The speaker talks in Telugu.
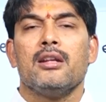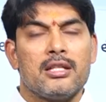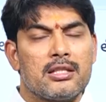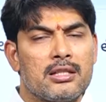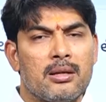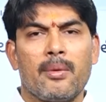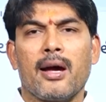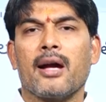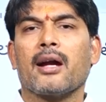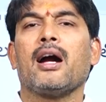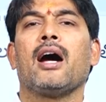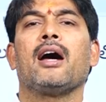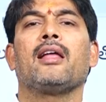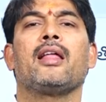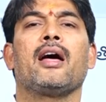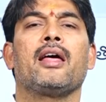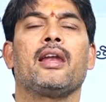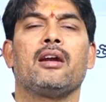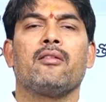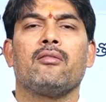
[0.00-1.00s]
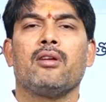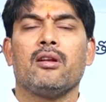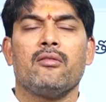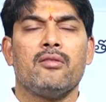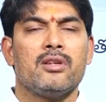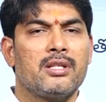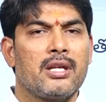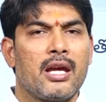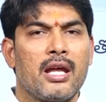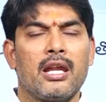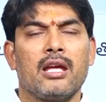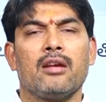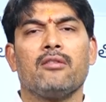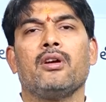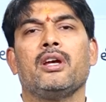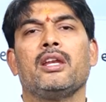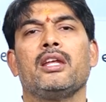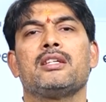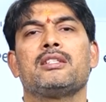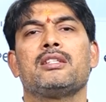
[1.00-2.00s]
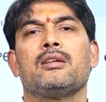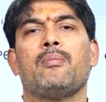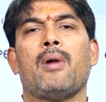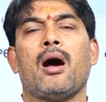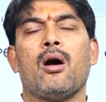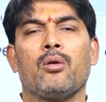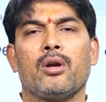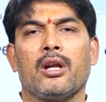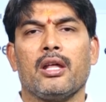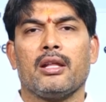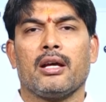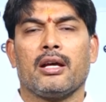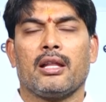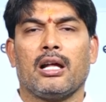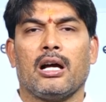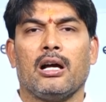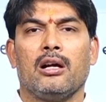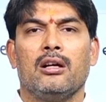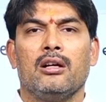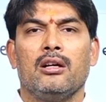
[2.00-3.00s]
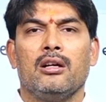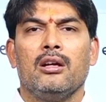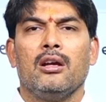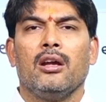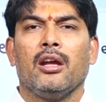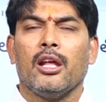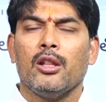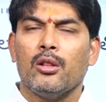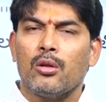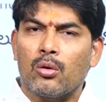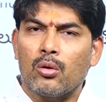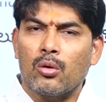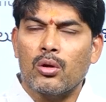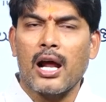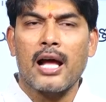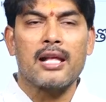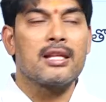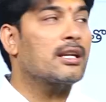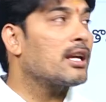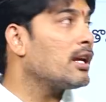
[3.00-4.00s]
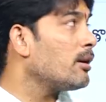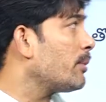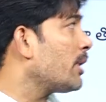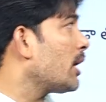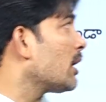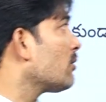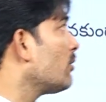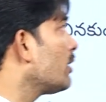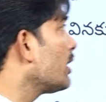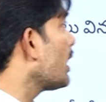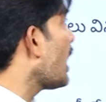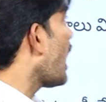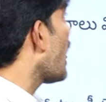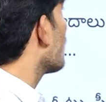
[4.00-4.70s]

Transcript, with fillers: నిజమా కాదా అనేటువంటి విషయాన్ని ఎంక్వైరీ చేస్తే బాగుండేది కదా ఎందుకు రాజకీయమైనటువంటి